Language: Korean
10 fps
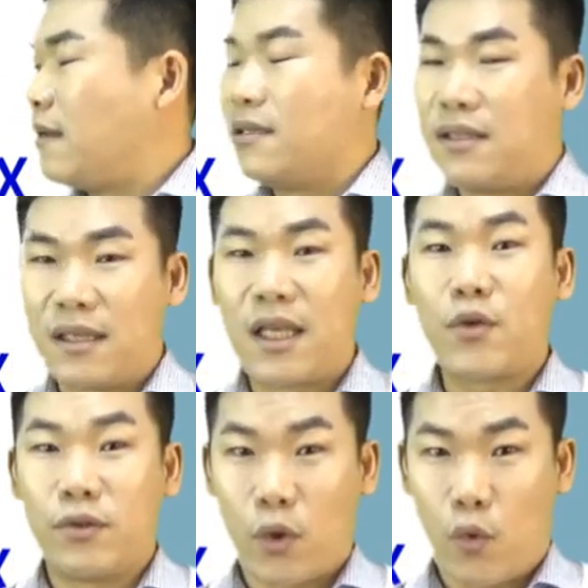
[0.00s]
직계
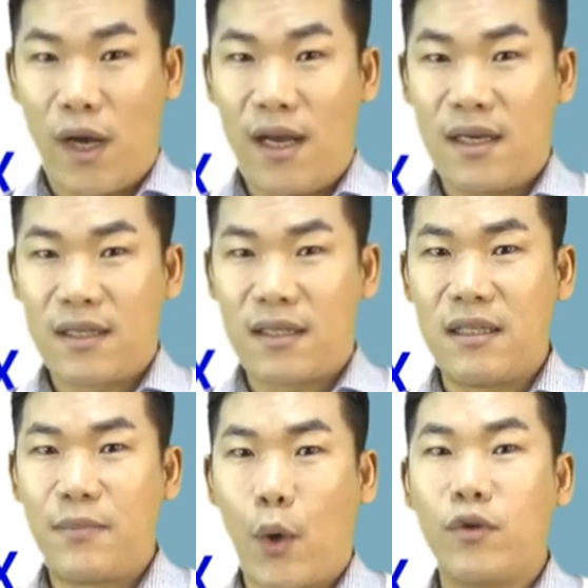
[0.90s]
존속과
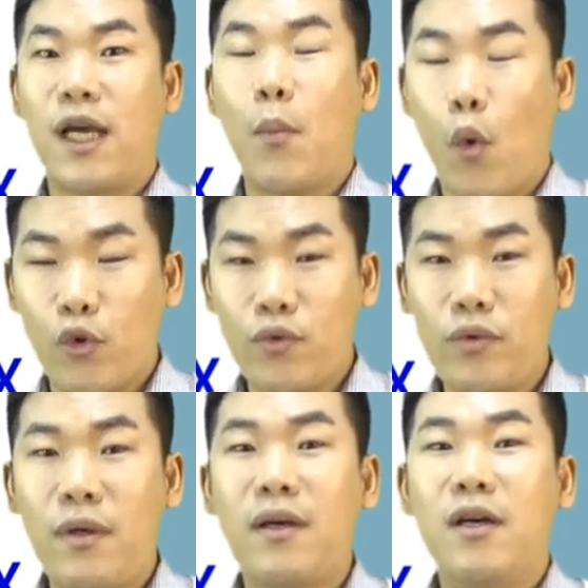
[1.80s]
그 배우자 모두